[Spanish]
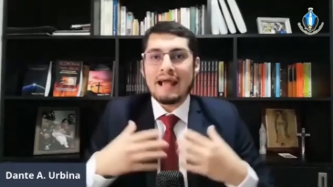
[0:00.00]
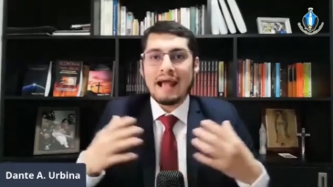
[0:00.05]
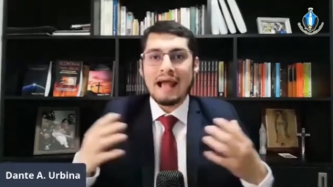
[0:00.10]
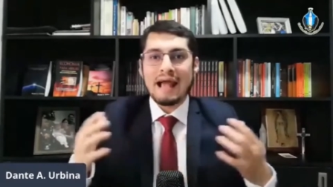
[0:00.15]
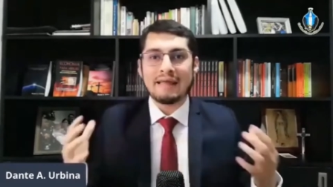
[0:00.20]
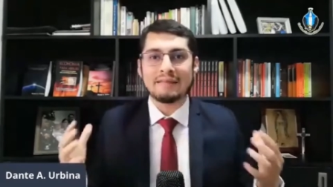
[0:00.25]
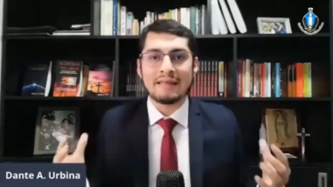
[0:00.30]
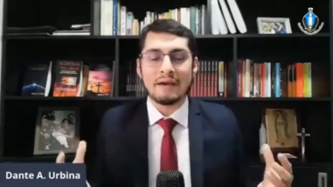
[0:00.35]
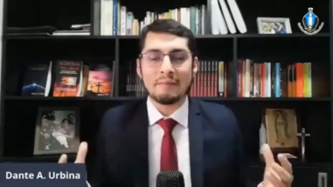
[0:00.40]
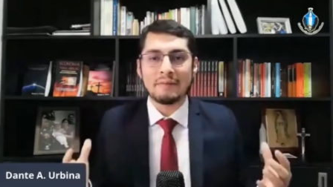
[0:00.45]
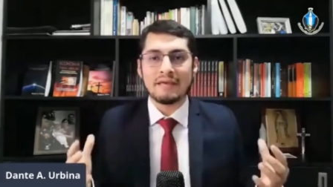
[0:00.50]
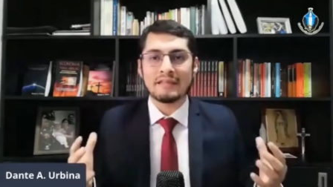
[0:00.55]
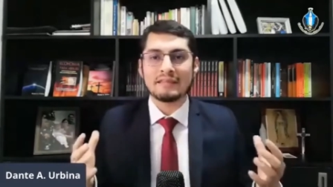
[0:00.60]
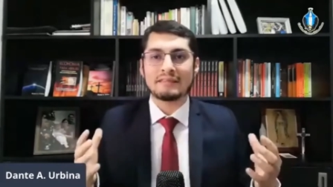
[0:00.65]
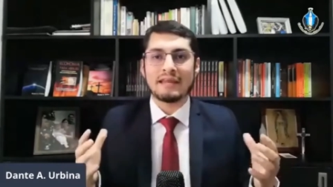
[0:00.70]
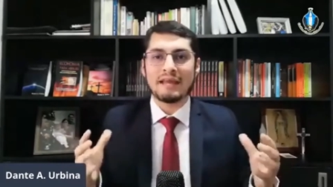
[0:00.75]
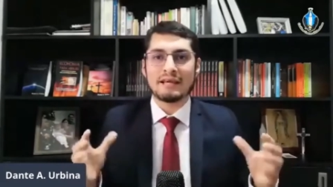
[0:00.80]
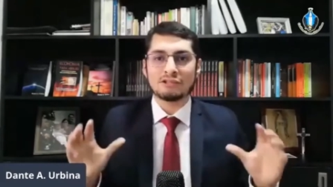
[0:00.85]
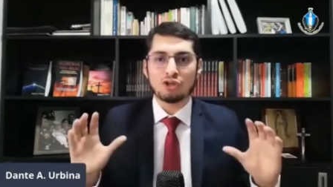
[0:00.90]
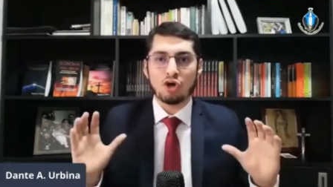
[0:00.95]
gana
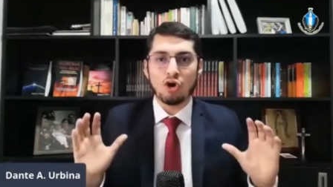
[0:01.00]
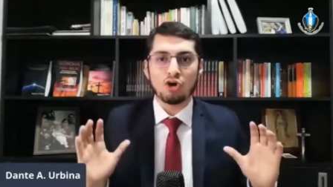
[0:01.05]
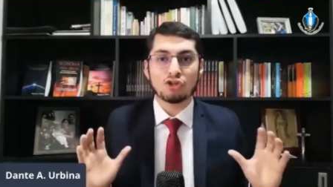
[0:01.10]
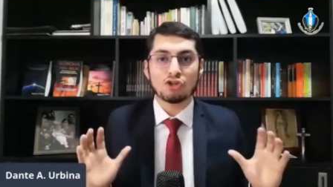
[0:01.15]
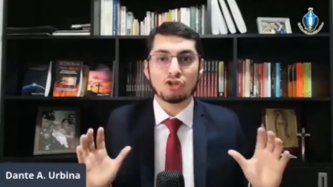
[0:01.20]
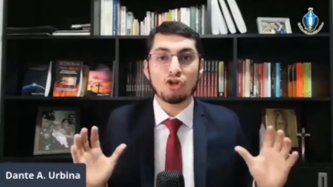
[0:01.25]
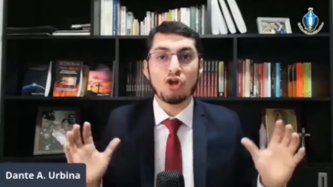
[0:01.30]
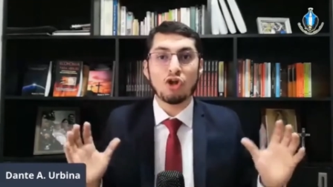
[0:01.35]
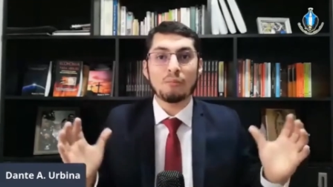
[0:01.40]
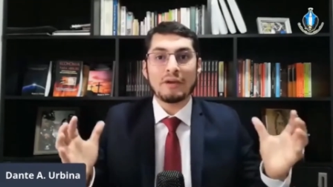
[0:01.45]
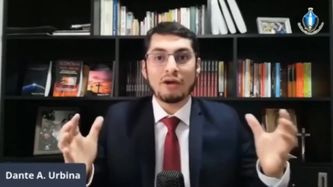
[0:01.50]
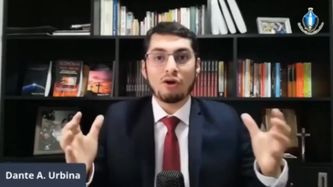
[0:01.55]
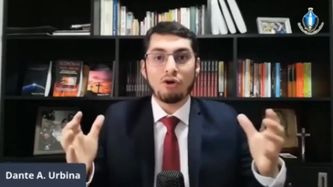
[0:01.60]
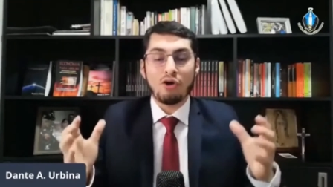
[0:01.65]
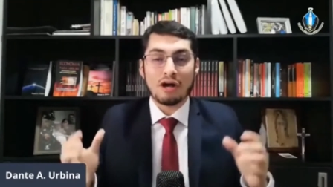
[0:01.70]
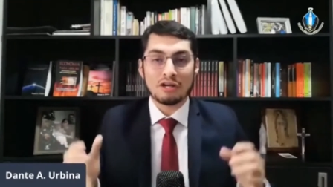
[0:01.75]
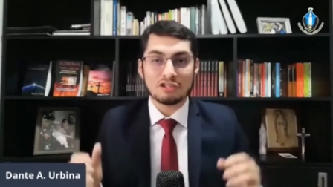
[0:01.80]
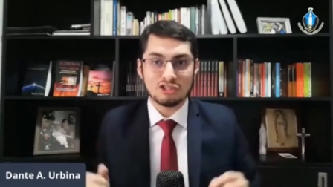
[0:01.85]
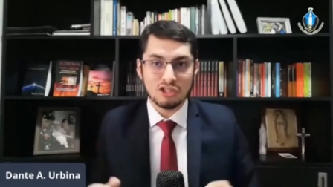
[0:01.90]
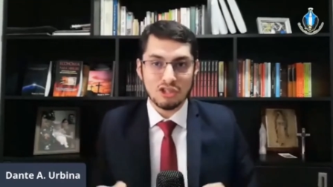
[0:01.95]
mientras otro no me
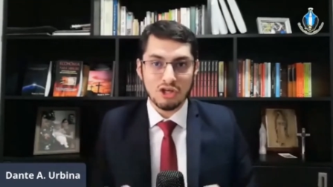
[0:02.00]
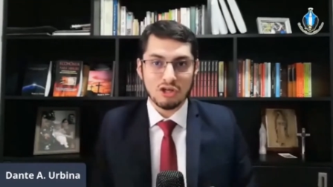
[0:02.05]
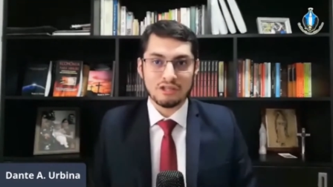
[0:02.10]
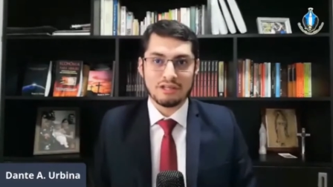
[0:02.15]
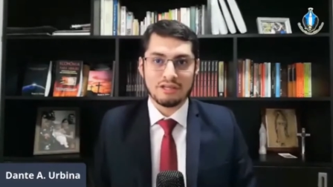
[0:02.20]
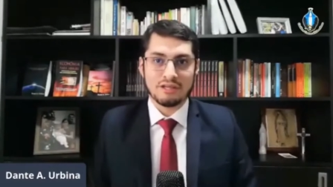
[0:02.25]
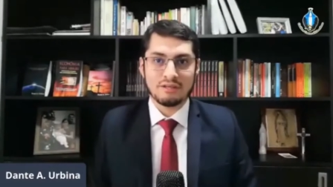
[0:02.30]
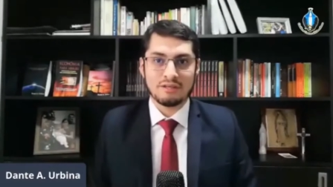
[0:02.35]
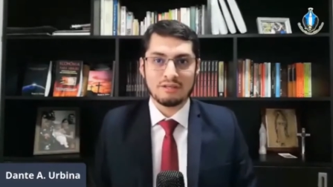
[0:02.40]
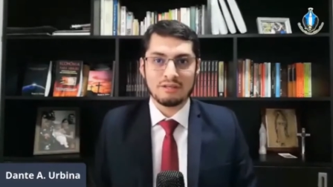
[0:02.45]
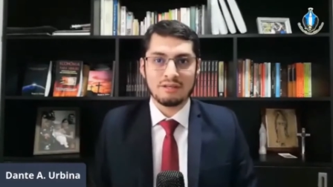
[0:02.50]
coaccione,